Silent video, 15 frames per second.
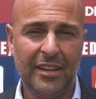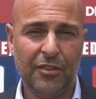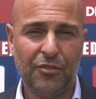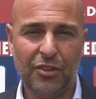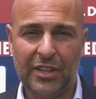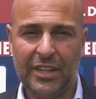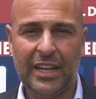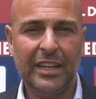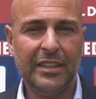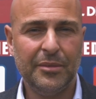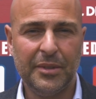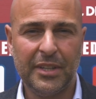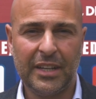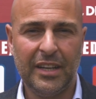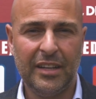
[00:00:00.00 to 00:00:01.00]
della città
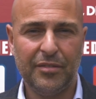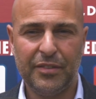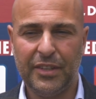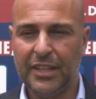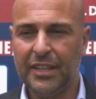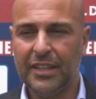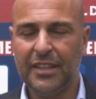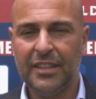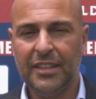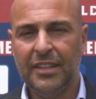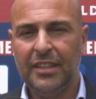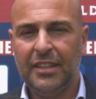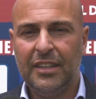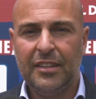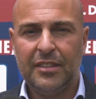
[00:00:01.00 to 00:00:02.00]
perché alla fine
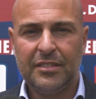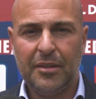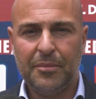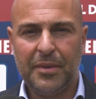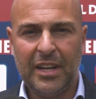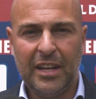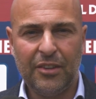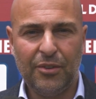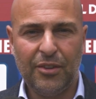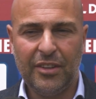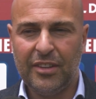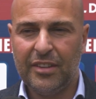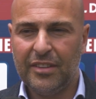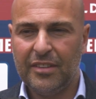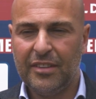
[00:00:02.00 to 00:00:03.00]
stiamo parlando
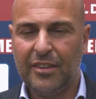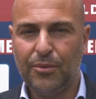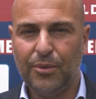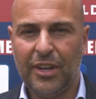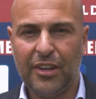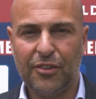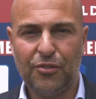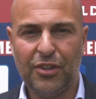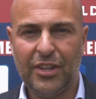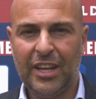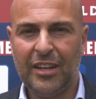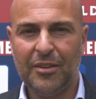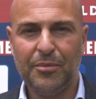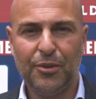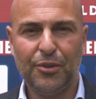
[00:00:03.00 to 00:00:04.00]
dell'unica città
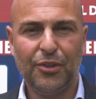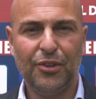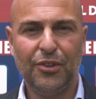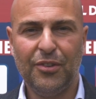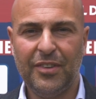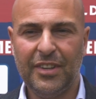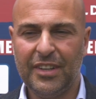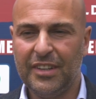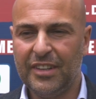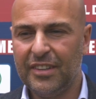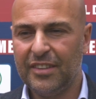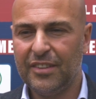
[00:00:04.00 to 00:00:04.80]
al mondo dove,